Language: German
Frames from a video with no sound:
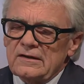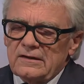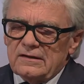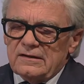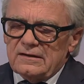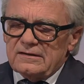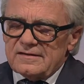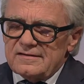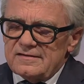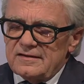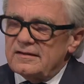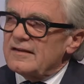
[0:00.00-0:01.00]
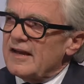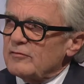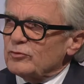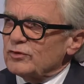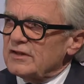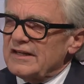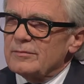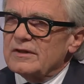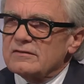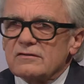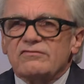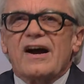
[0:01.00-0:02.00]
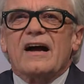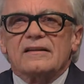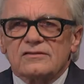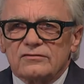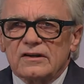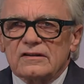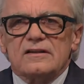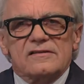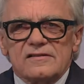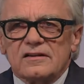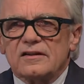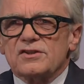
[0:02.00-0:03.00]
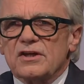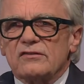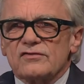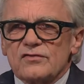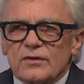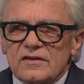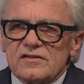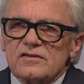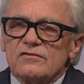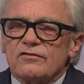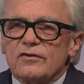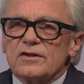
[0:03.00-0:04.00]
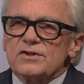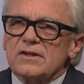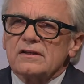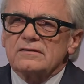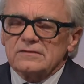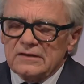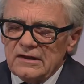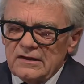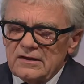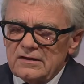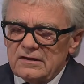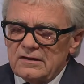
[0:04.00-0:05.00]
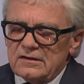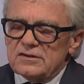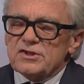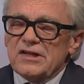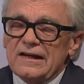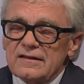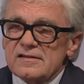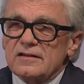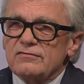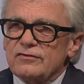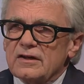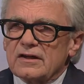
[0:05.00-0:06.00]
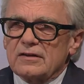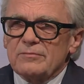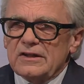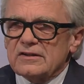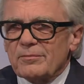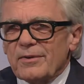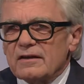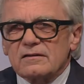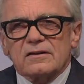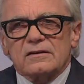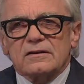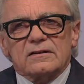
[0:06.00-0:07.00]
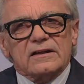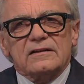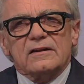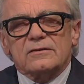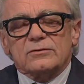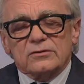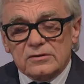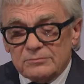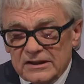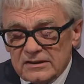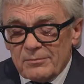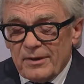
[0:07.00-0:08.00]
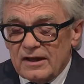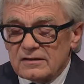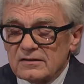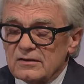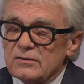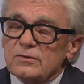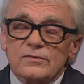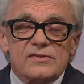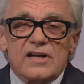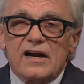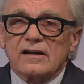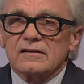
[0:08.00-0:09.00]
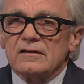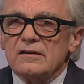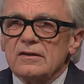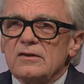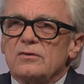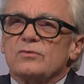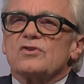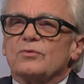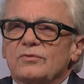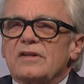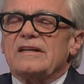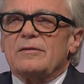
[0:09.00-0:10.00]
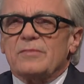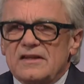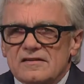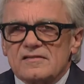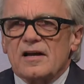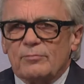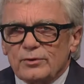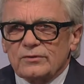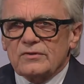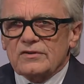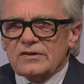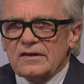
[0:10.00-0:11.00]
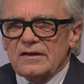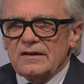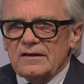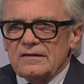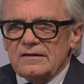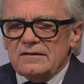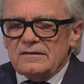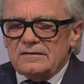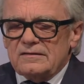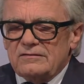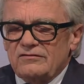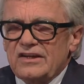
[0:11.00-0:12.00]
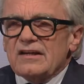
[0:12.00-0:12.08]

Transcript: äh, Sie sind in einem Unternehmen verantwortlich, Sie sind Geschäftsführer, Sie sind Vorstand, äh, stellen sich vor ihre Mitarbeiterinnen und Mitarbeiter und sagen, unser Unternehmen ist kaputt. Wie